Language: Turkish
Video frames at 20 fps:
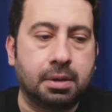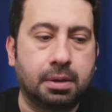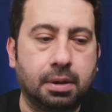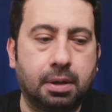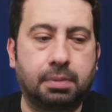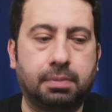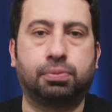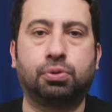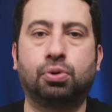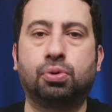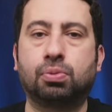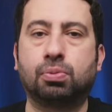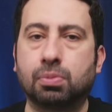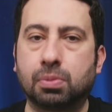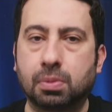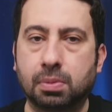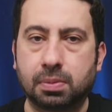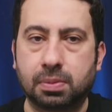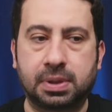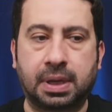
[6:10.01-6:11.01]
Ee, bu
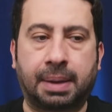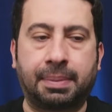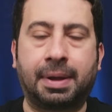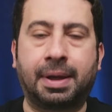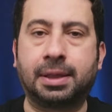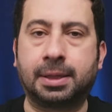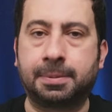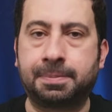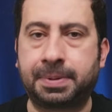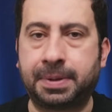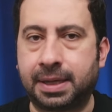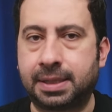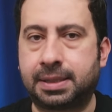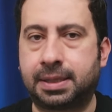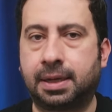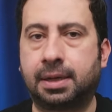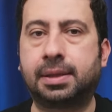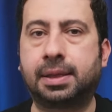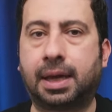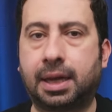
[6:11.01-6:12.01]
zamanlı
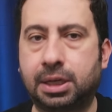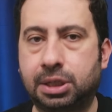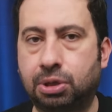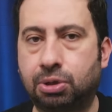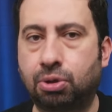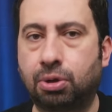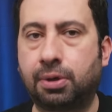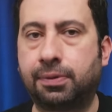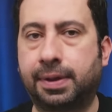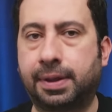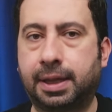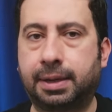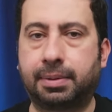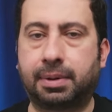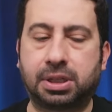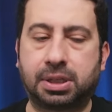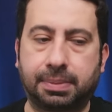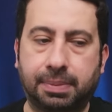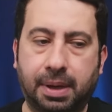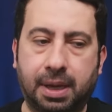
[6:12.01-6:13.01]
presleri tercih ediyor Fenerbahçe.